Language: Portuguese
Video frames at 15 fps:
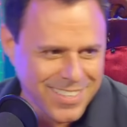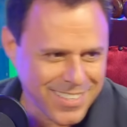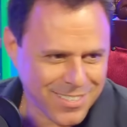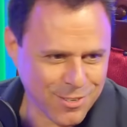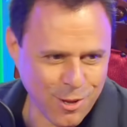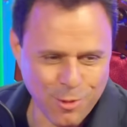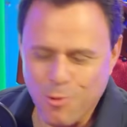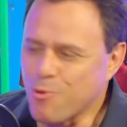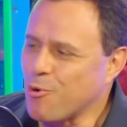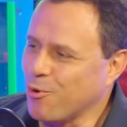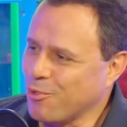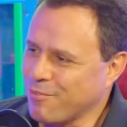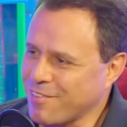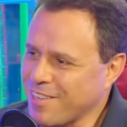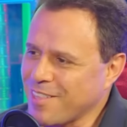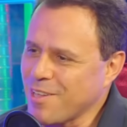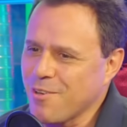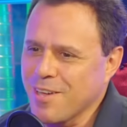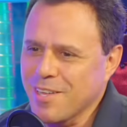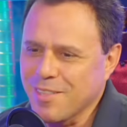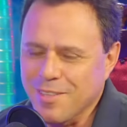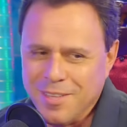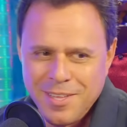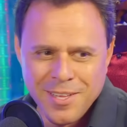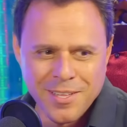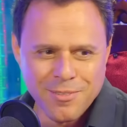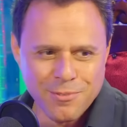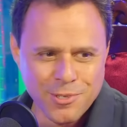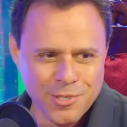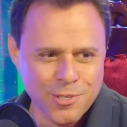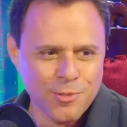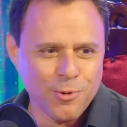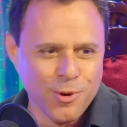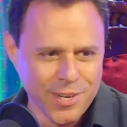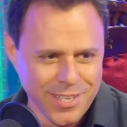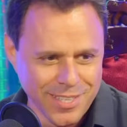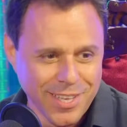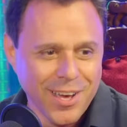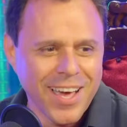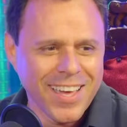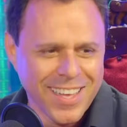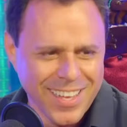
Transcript: Só alugou, não vendeu é, é. ainda. É. Não assinou ainda